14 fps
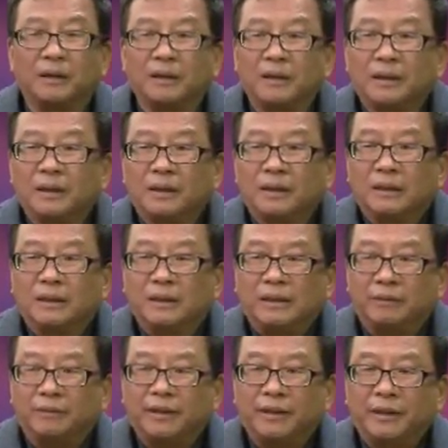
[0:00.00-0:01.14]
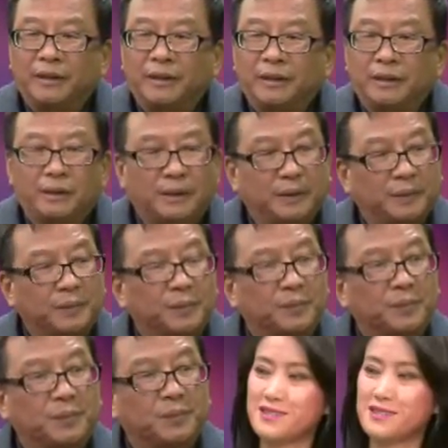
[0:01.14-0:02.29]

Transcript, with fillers: 嗯，如说你要知道哪些